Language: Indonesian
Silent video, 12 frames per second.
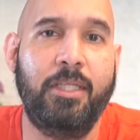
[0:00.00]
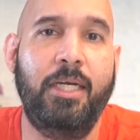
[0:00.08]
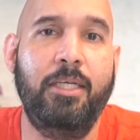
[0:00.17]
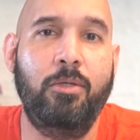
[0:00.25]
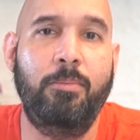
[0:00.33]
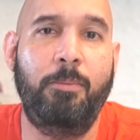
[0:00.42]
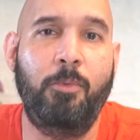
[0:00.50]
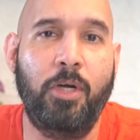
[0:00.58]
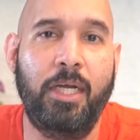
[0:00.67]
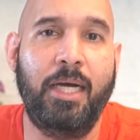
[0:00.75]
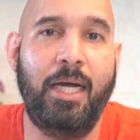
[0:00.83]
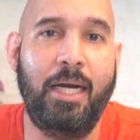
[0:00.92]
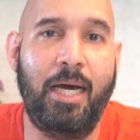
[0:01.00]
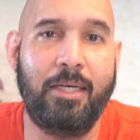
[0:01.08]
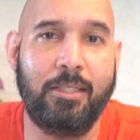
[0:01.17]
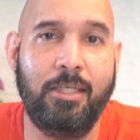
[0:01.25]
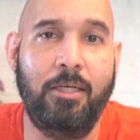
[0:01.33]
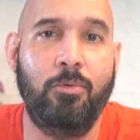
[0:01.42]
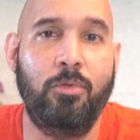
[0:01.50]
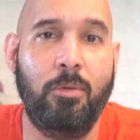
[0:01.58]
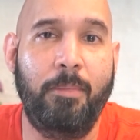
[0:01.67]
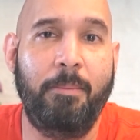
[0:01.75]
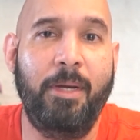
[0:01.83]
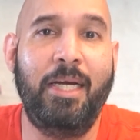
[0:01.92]
Jadi itu memungkinkan Arsenal untuk
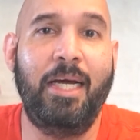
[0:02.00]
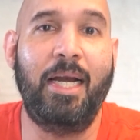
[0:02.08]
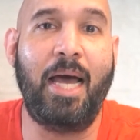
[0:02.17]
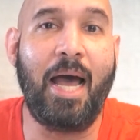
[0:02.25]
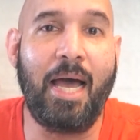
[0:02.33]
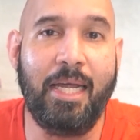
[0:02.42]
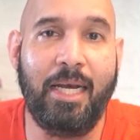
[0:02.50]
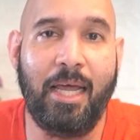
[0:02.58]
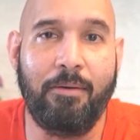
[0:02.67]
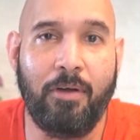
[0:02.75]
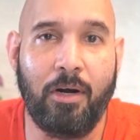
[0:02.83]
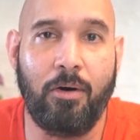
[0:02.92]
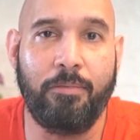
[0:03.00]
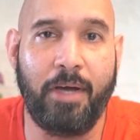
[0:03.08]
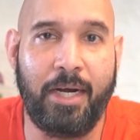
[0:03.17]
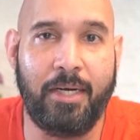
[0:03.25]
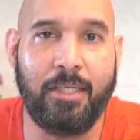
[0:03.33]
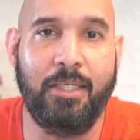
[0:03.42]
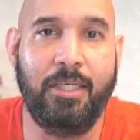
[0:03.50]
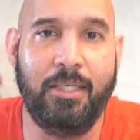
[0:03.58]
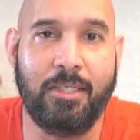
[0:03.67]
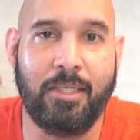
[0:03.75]
bermain dengan high level of energy di